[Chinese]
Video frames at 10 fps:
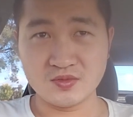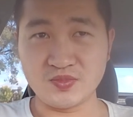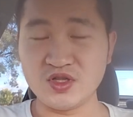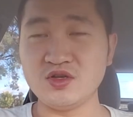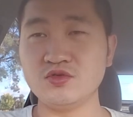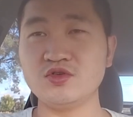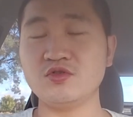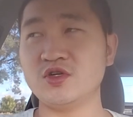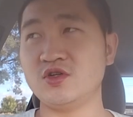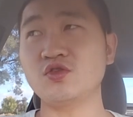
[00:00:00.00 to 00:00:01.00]
比你优秀
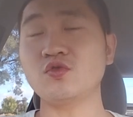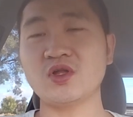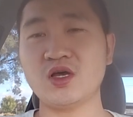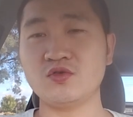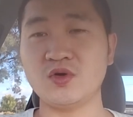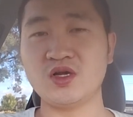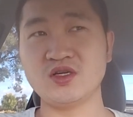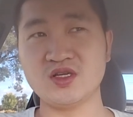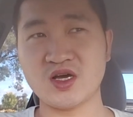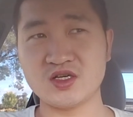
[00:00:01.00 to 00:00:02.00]
的人多太多了。
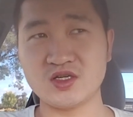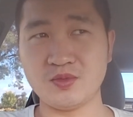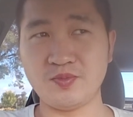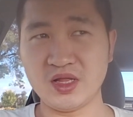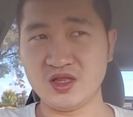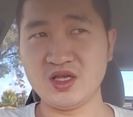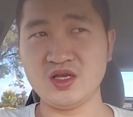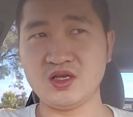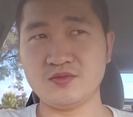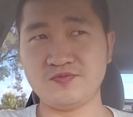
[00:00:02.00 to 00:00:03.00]
人家还是本
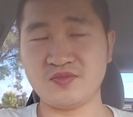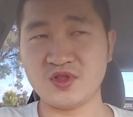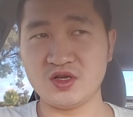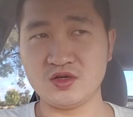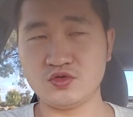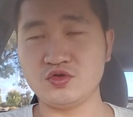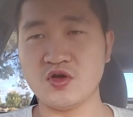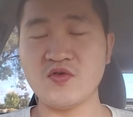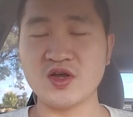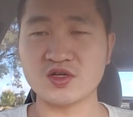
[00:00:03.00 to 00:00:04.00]
地的
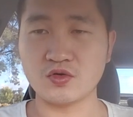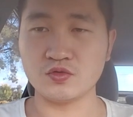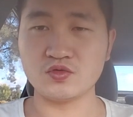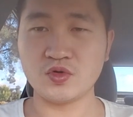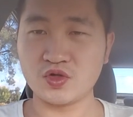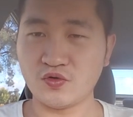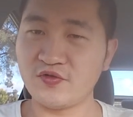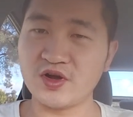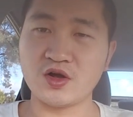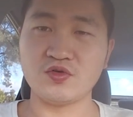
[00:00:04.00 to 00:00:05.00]
学位，找工作都
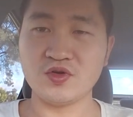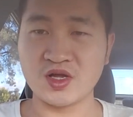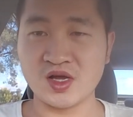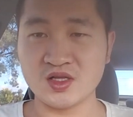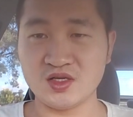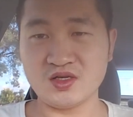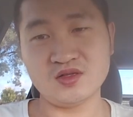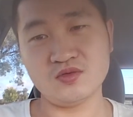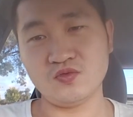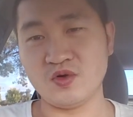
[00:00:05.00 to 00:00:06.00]
非常困难。你
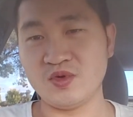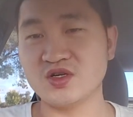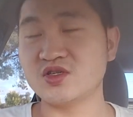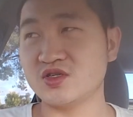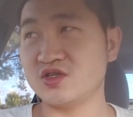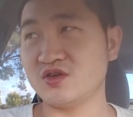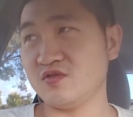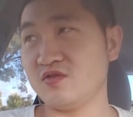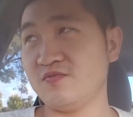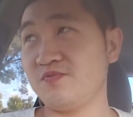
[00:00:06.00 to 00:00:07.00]
我们是
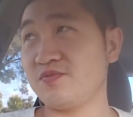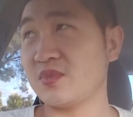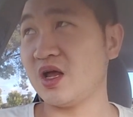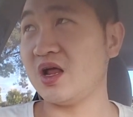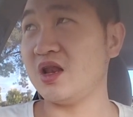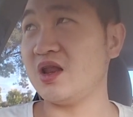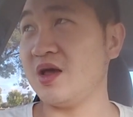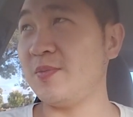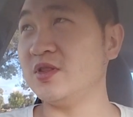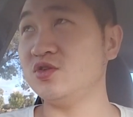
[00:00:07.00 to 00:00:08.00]
持还
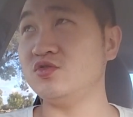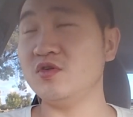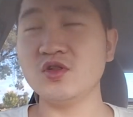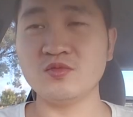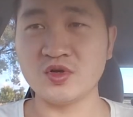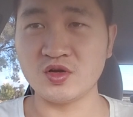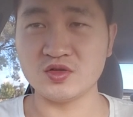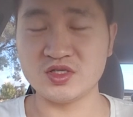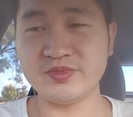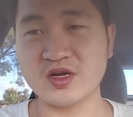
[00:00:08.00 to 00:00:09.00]
连本地学位都没有，
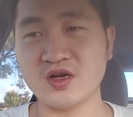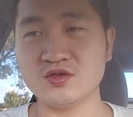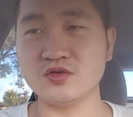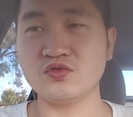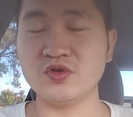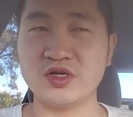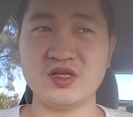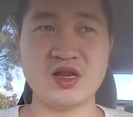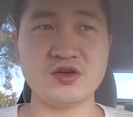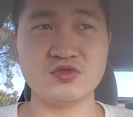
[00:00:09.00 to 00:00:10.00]
基本上就对人
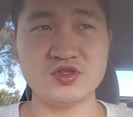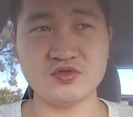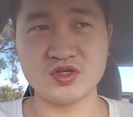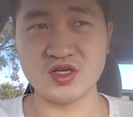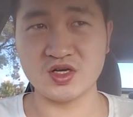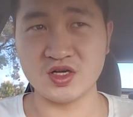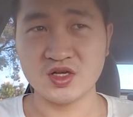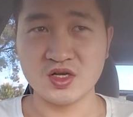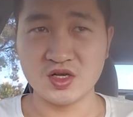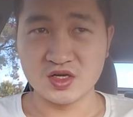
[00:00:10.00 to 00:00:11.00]
家来说就是一个
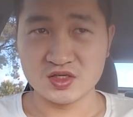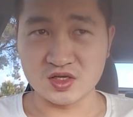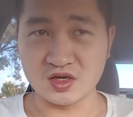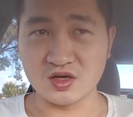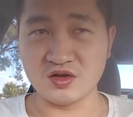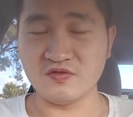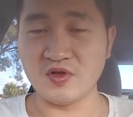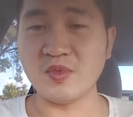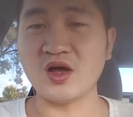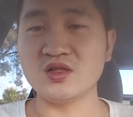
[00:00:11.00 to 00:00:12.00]
这个
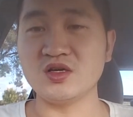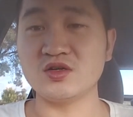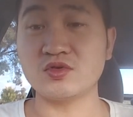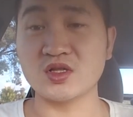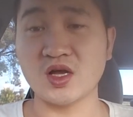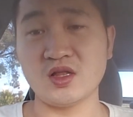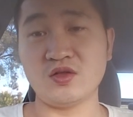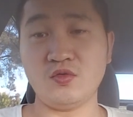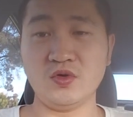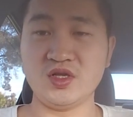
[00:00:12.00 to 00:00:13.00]
文盲的一个状态。
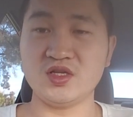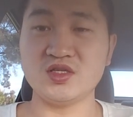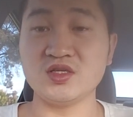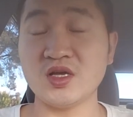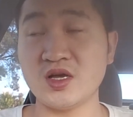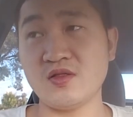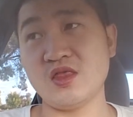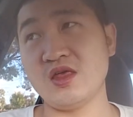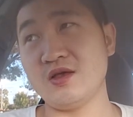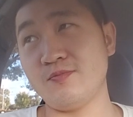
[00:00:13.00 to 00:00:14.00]
国内的经验
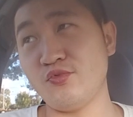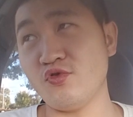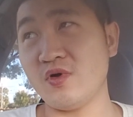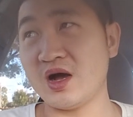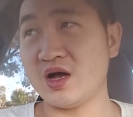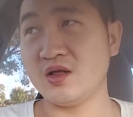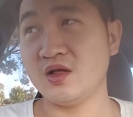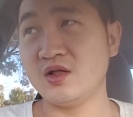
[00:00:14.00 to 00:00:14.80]
你不花。